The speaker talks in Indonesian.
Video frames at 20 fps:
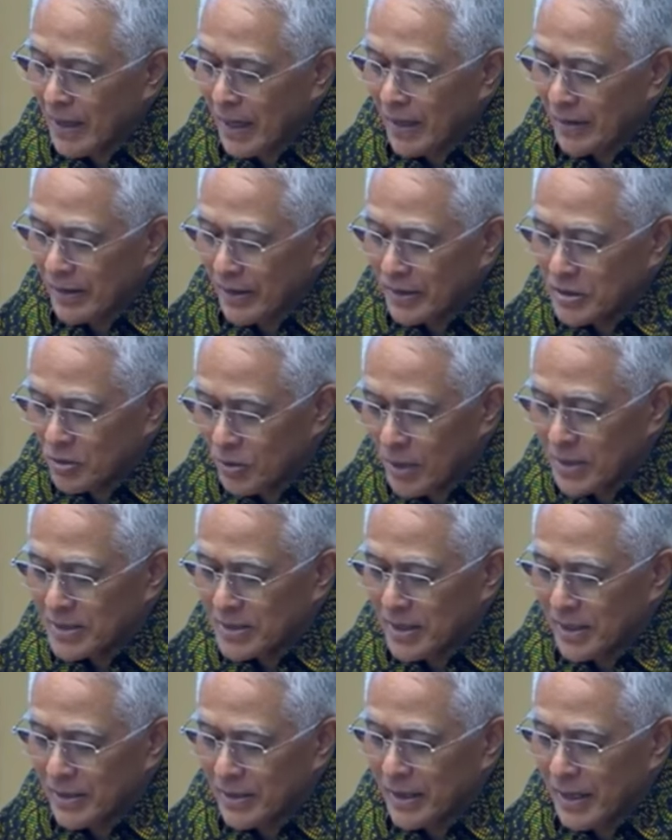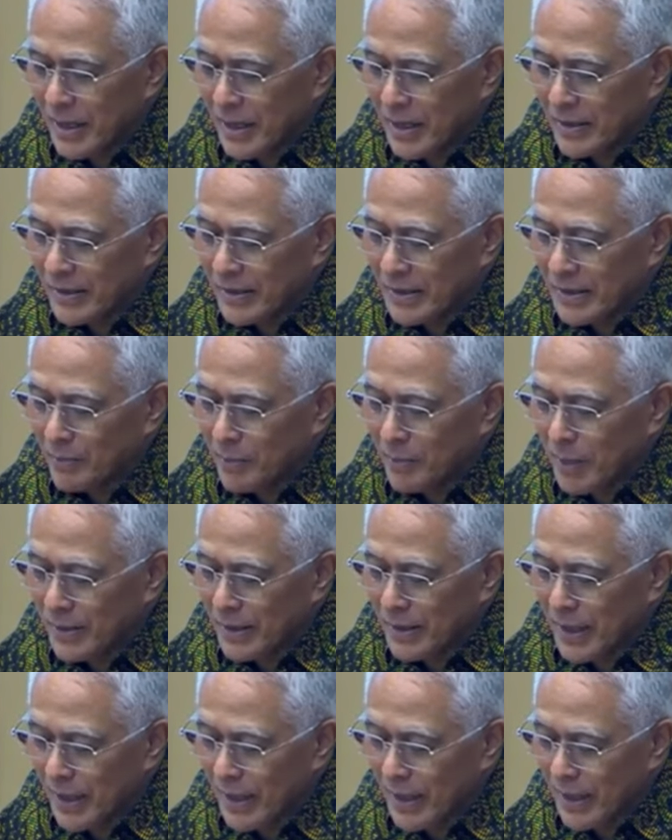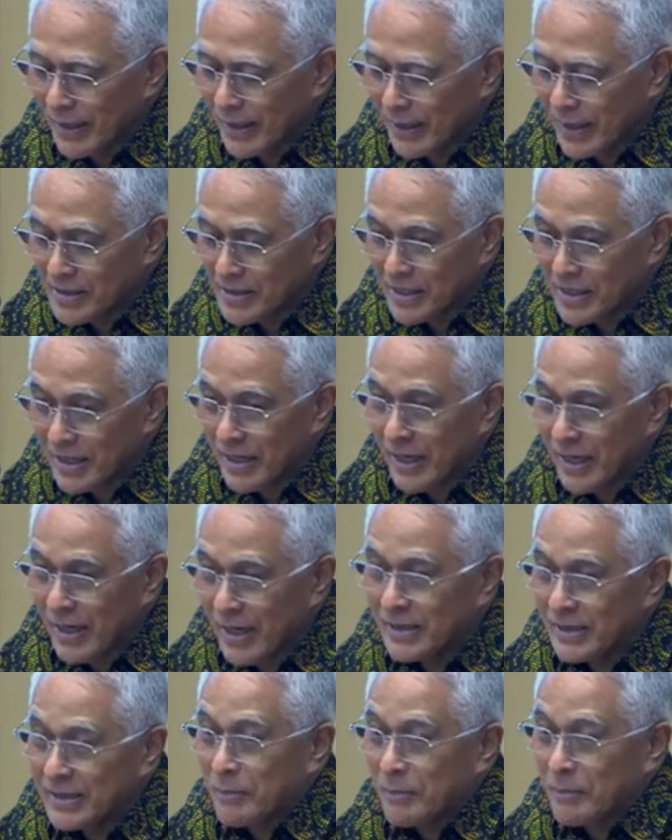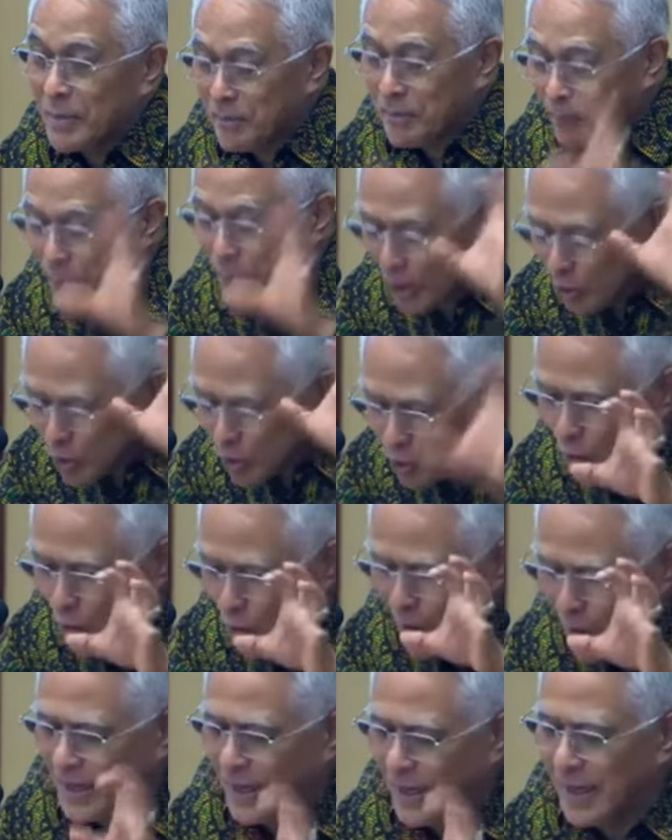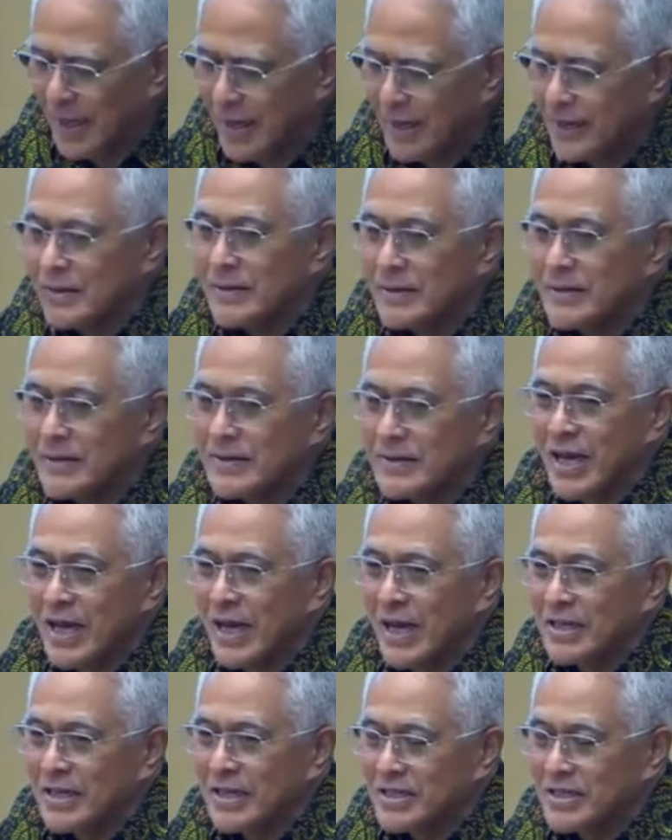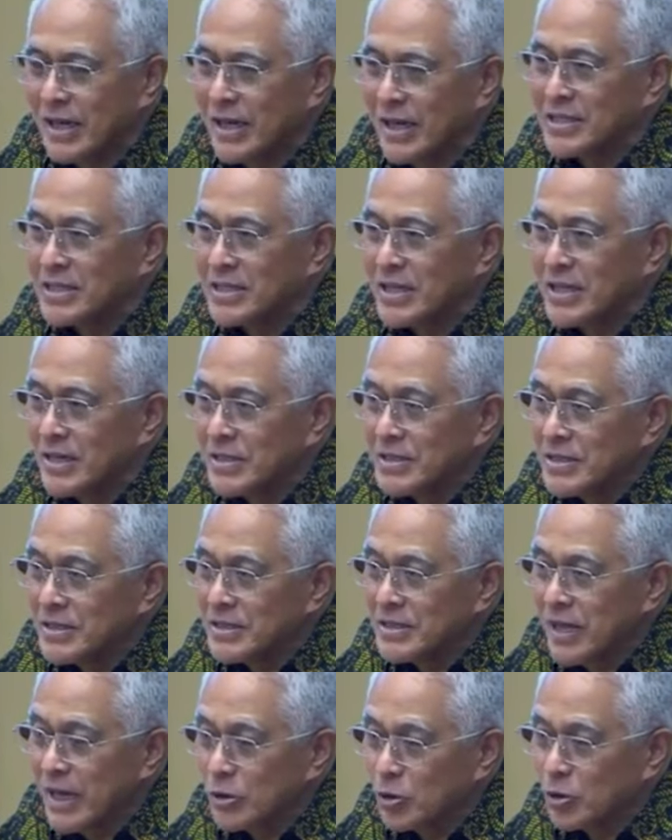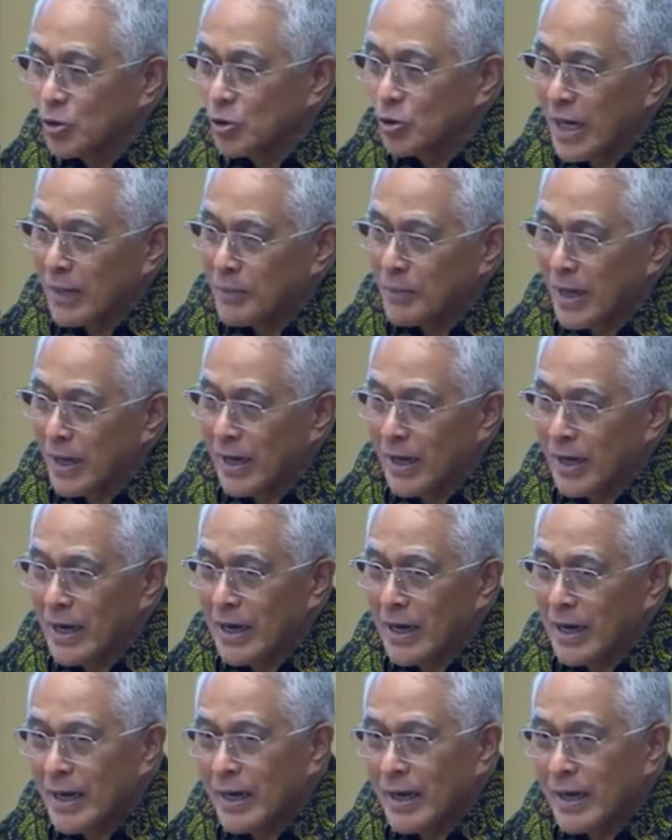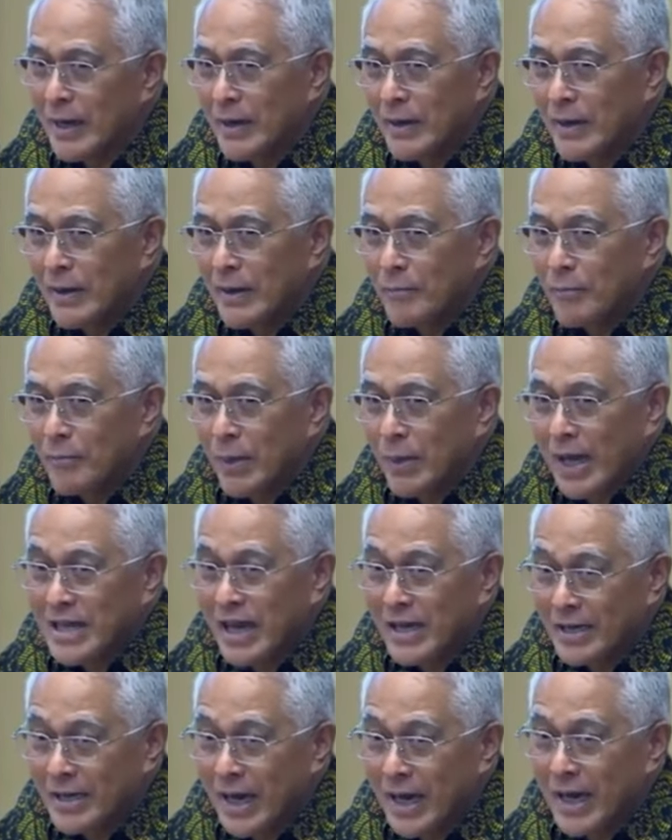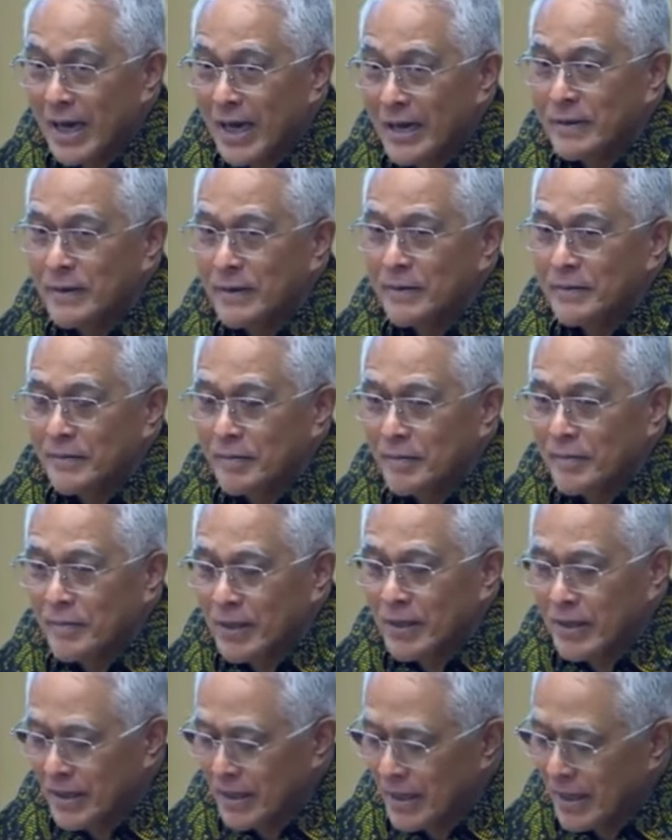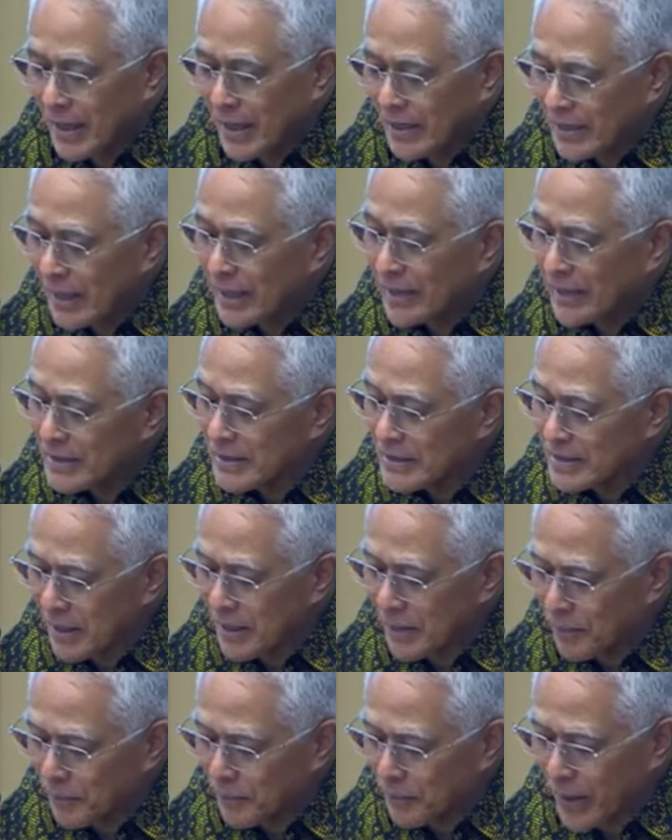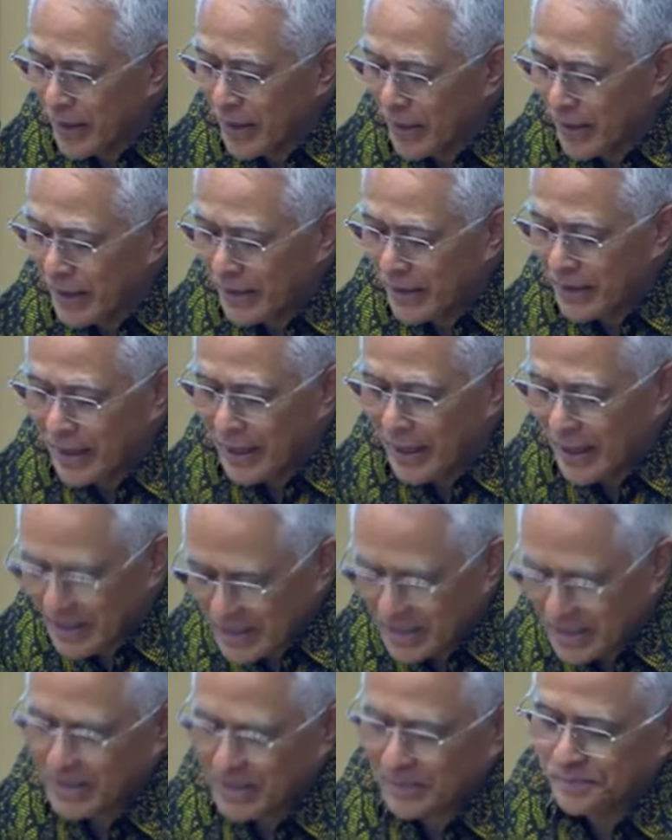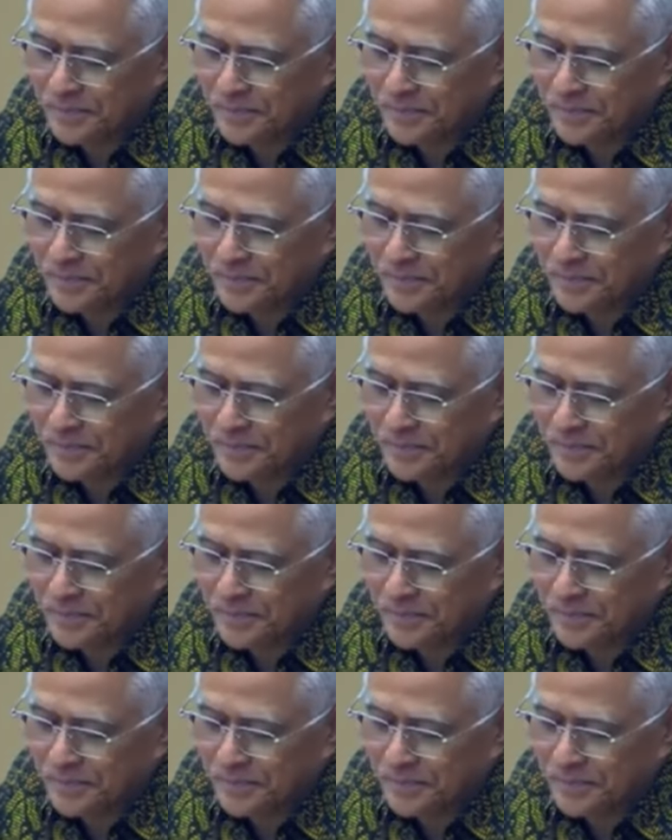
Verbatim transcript: kaget juga saya ini ada tambahan anggaran yang sekian tapi peruntukannya sangat jelas yaitu dalam rangka pelaksanaan kegiatan CPNS.